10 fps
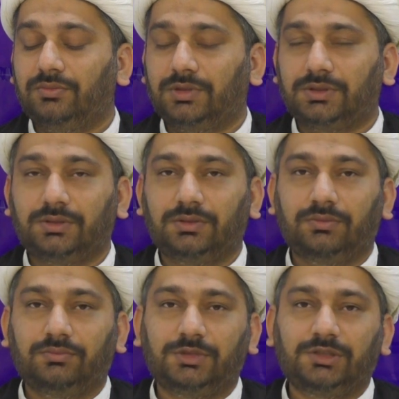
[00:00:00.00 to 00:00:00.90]
बस
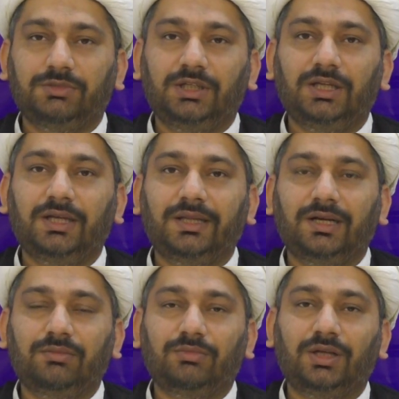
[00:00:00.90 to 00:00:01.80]

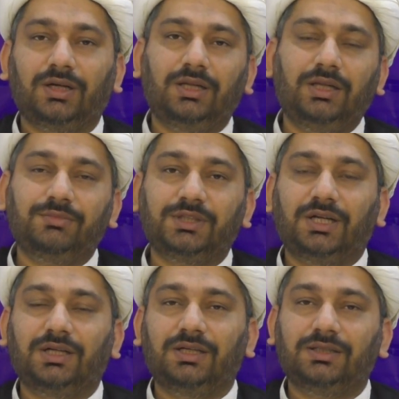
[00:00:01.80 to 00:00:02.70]
रहीम से
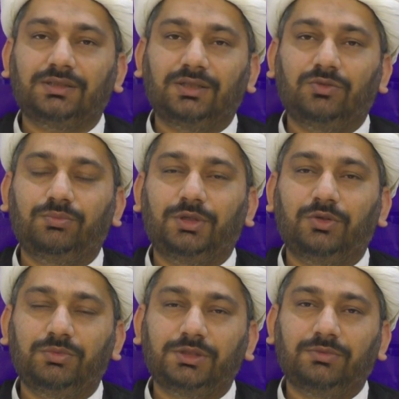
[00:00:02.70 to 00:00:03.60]
आगाज़ करो
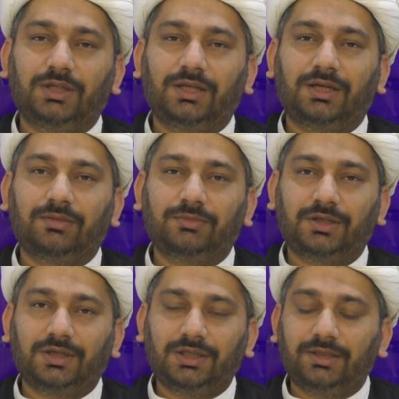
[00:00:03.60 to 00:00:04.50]
पढ़ो
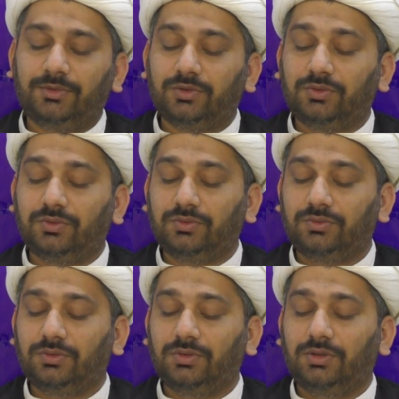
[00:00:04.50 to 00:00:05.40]
रहीम को
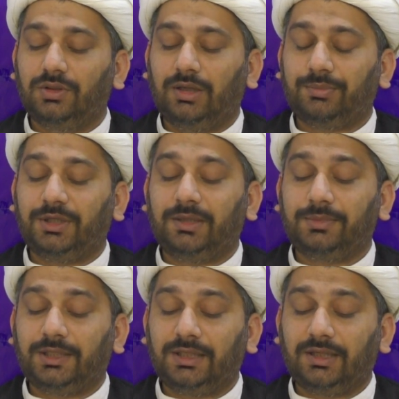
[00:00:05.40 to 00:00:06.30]
अपने रब
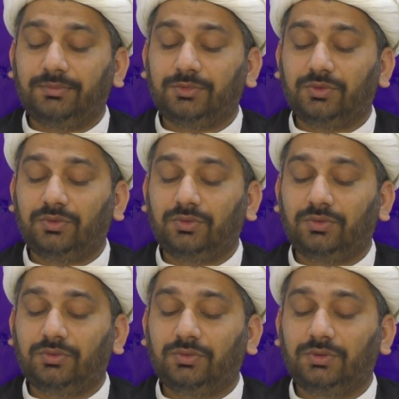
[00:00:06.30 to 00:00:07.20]
के नाम को
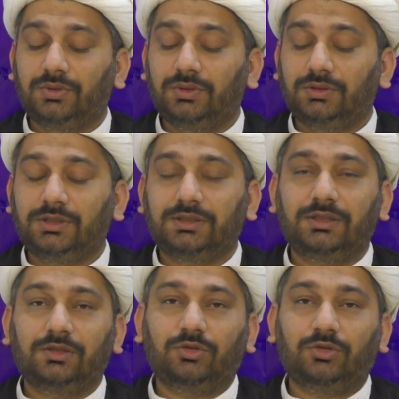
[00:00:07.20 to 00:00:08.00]
जिसने